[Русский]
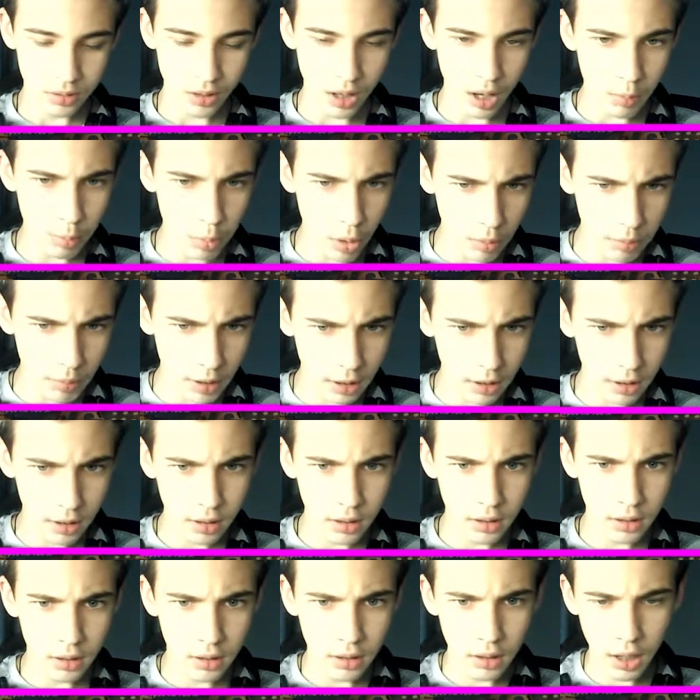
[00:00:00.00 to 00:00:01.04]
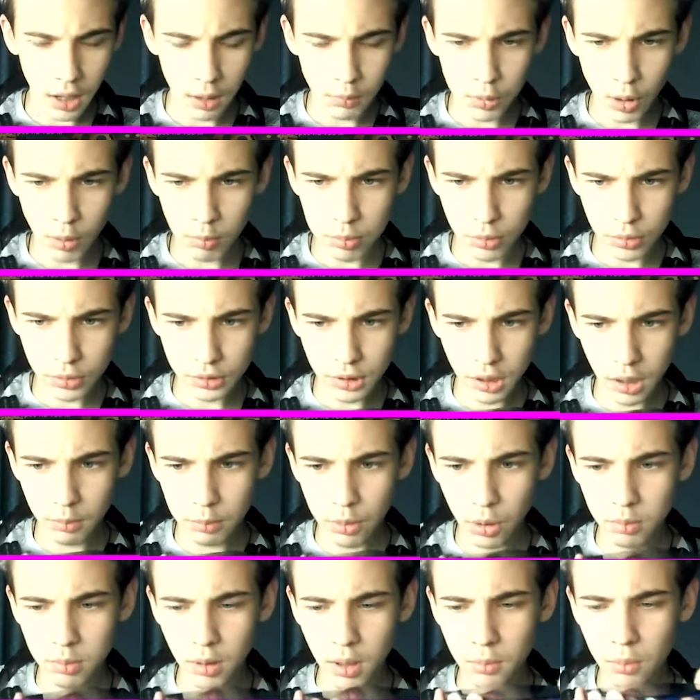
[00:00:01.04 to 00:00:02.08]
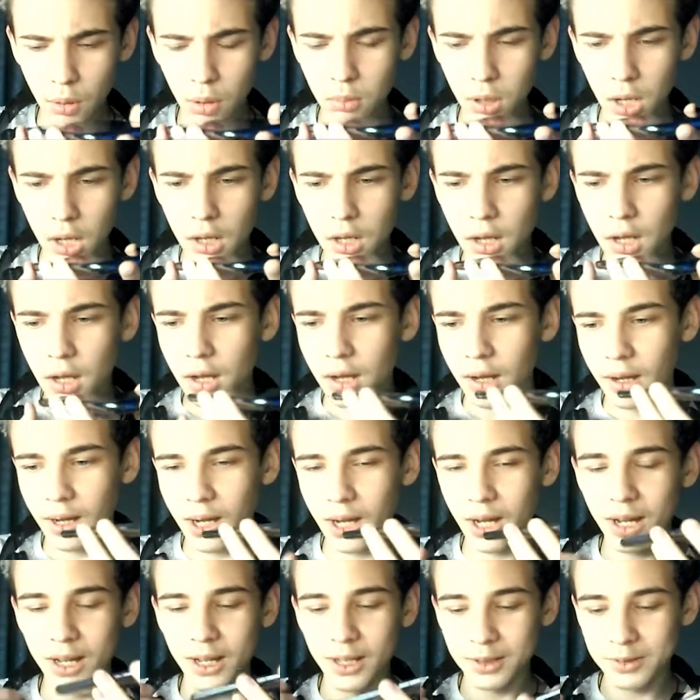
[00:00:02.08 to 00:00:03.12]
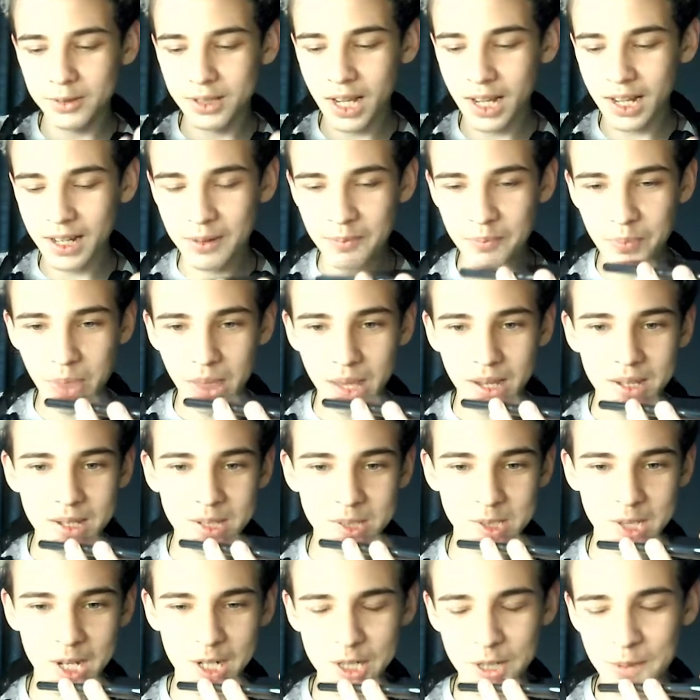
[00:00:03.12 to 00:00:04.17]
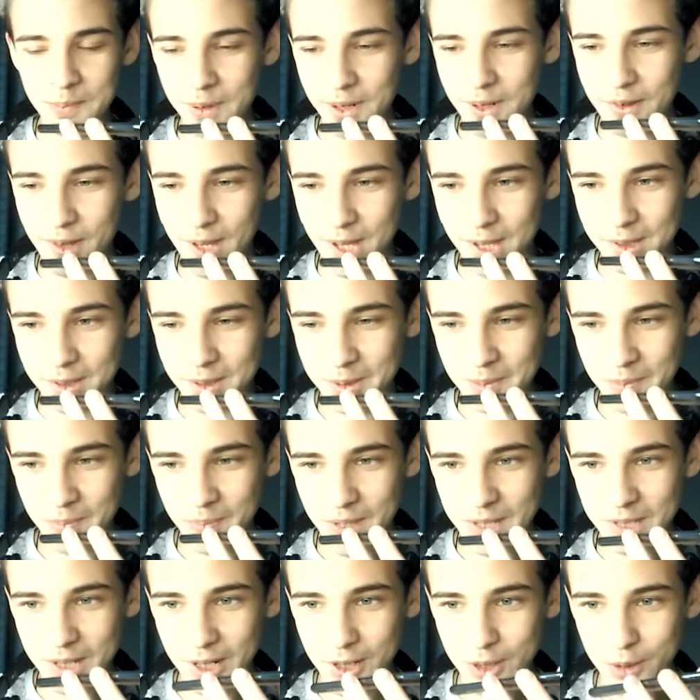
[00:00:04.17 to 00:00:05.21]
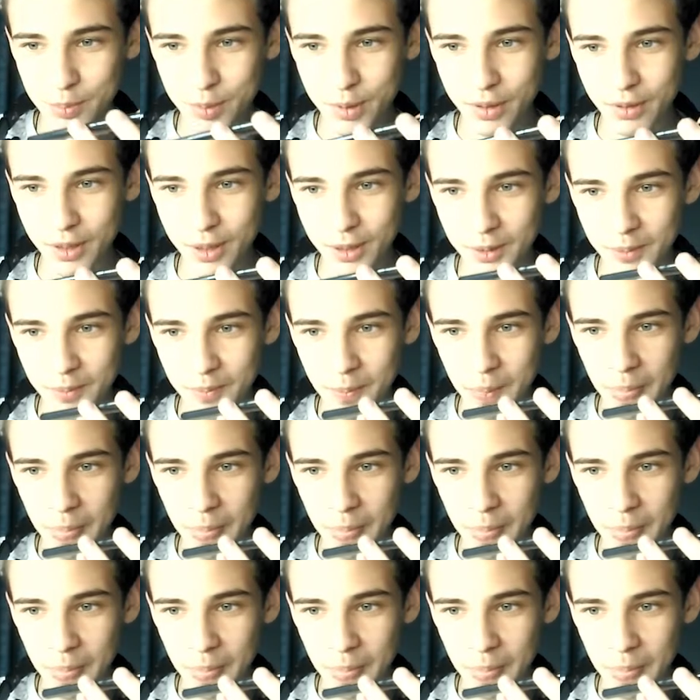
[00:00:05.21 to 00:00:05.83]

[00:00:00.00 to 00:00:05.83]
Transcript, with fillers: Абоба! Абоба, а Абоба, Абоба. А, да, скажи привет. Скажи привет.